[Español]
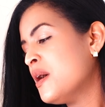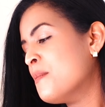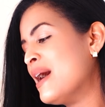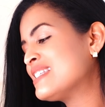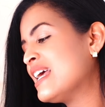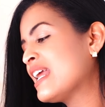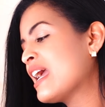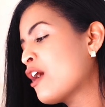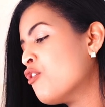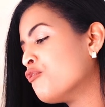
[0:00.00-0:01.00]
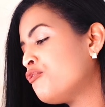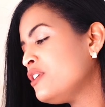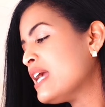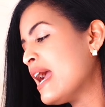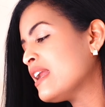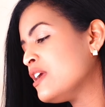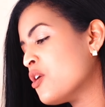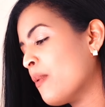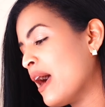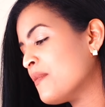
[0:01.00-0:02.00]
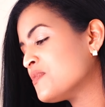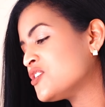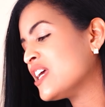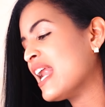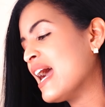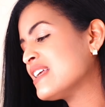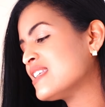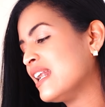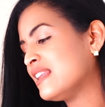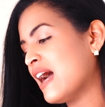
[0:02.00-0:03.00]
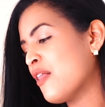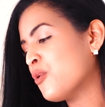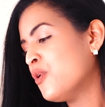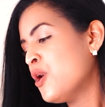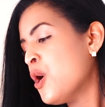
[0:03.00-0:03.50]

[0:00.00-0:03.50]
mas el que confía en Jehová será exaltado.